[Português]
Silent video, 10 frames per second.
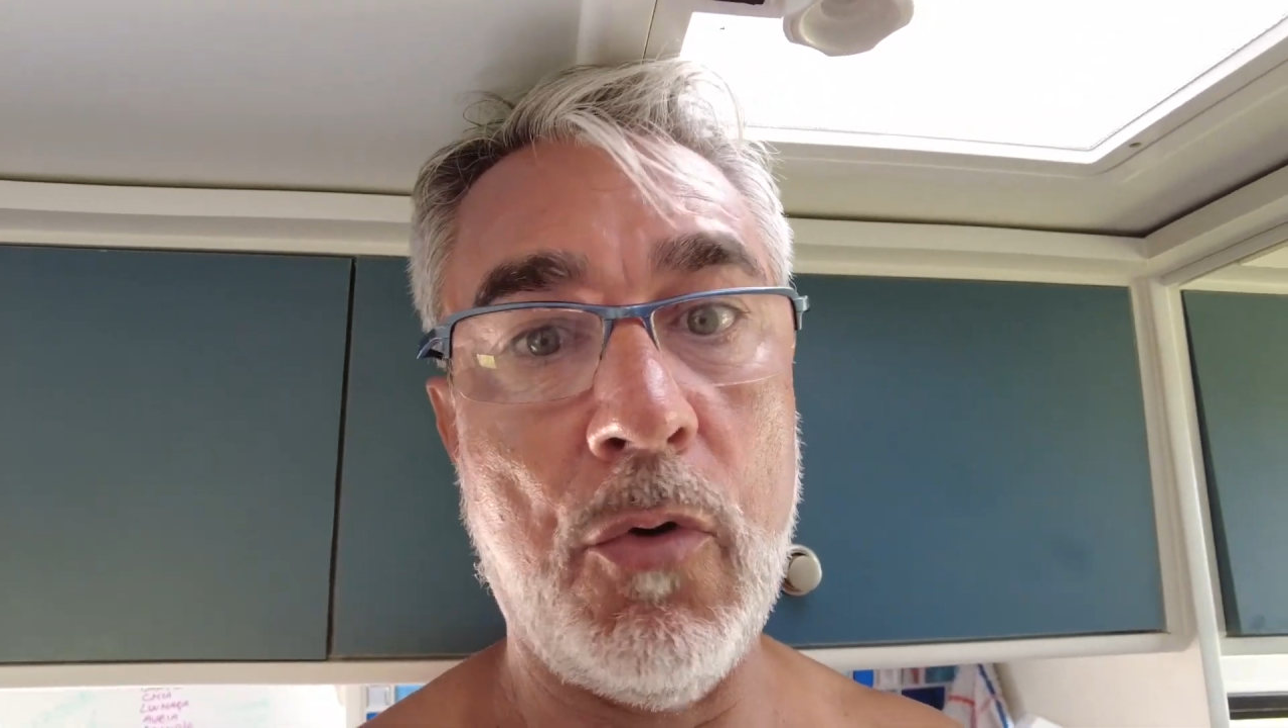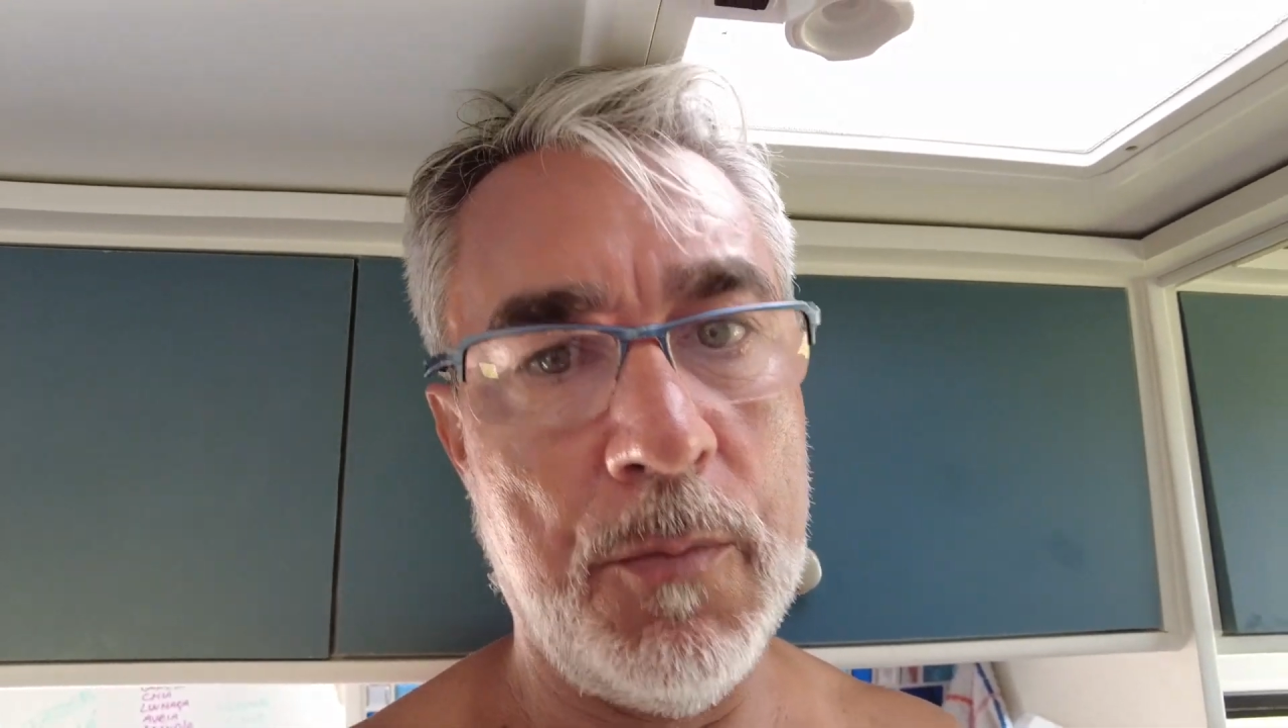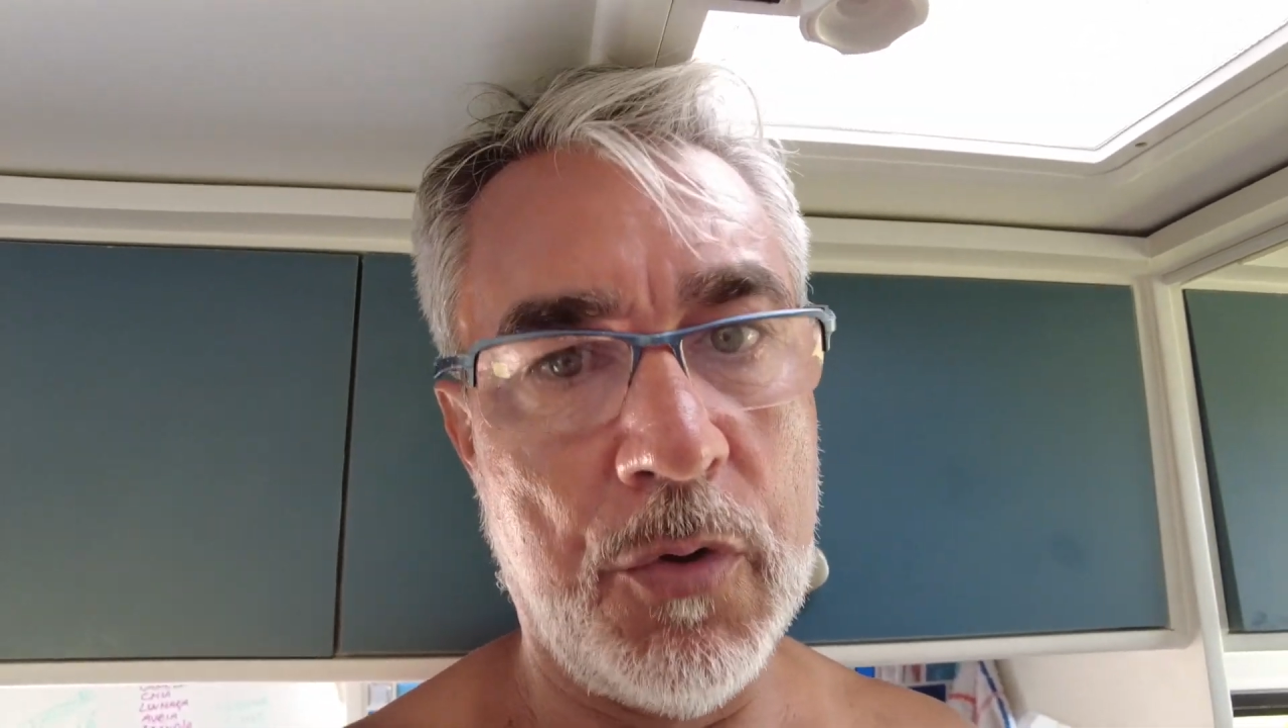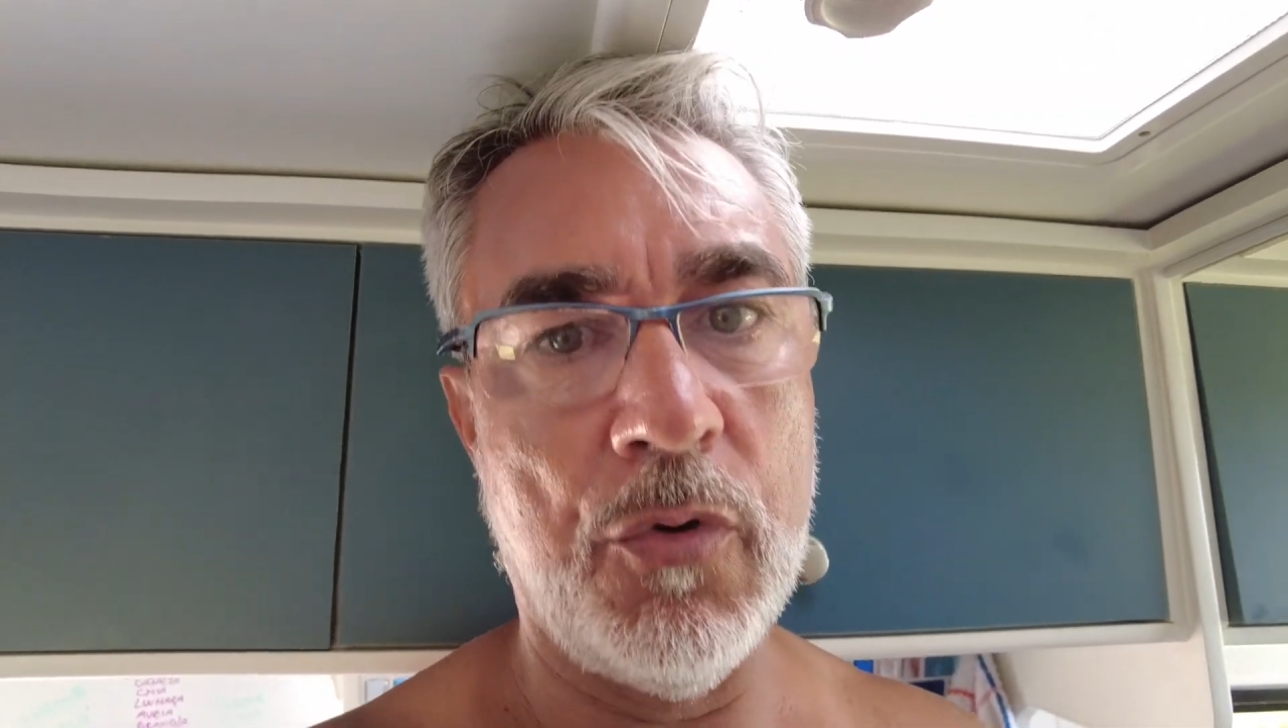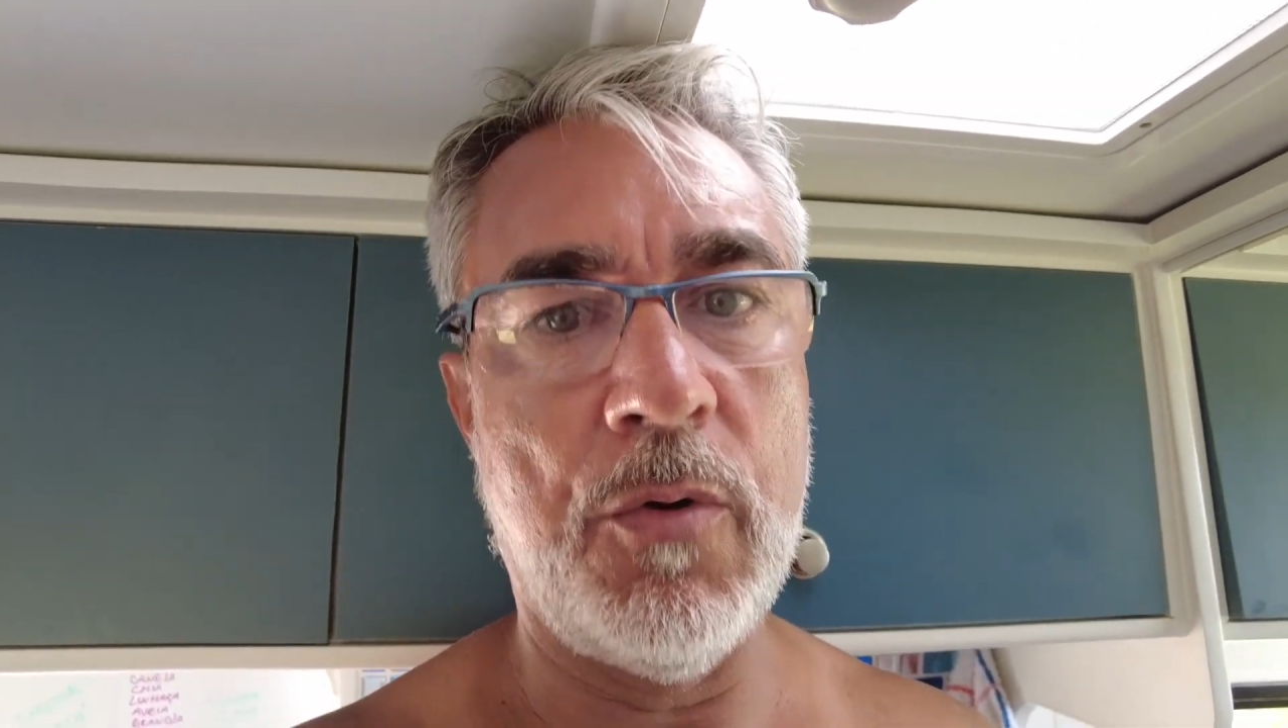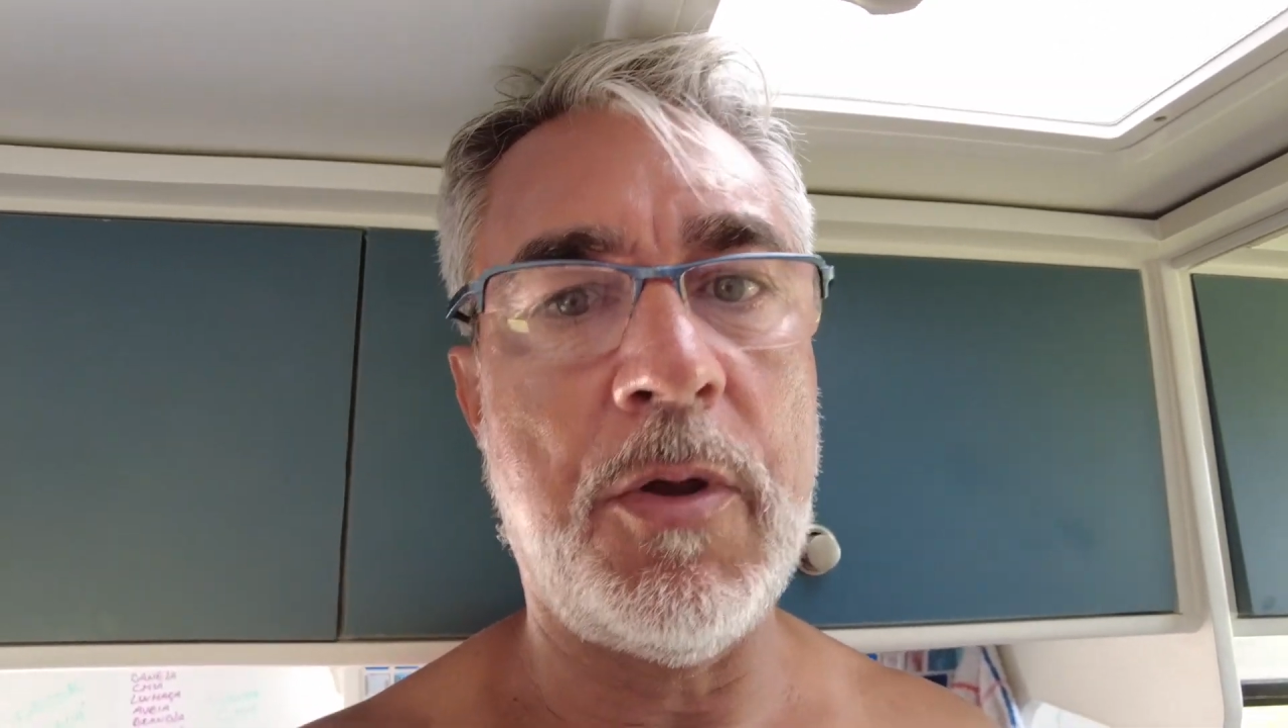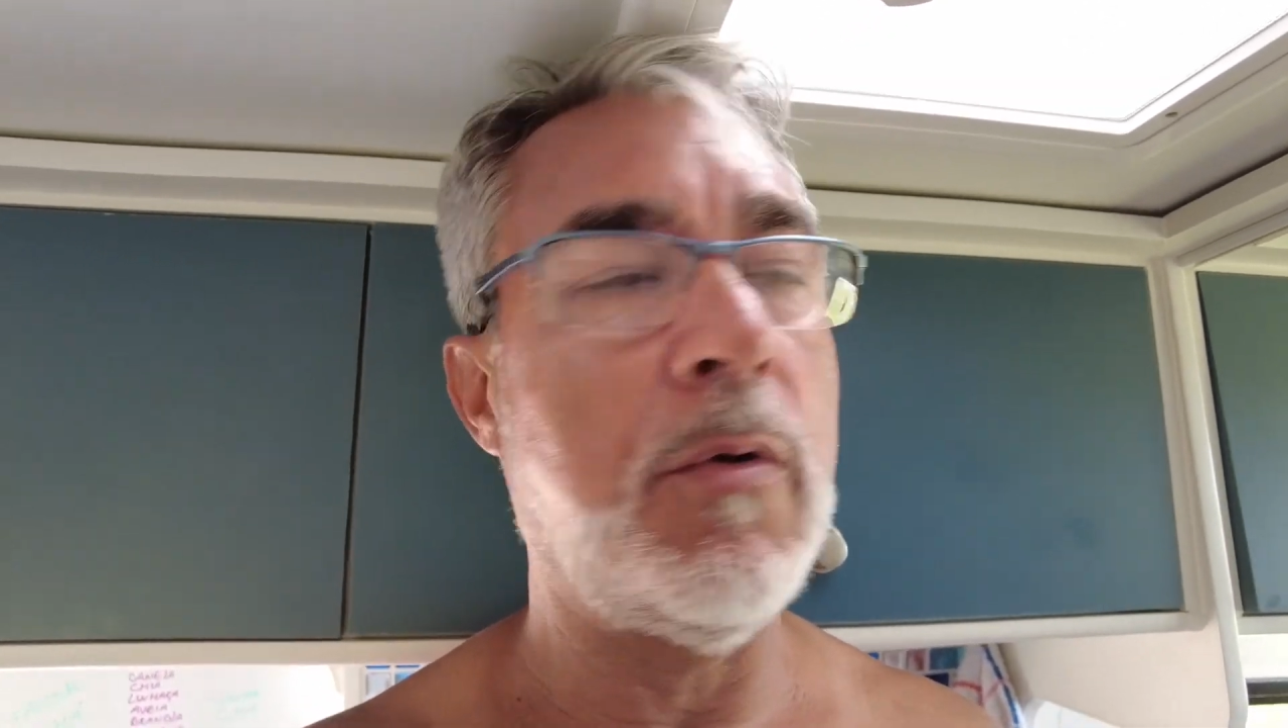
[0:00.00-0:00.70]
Kombi Home,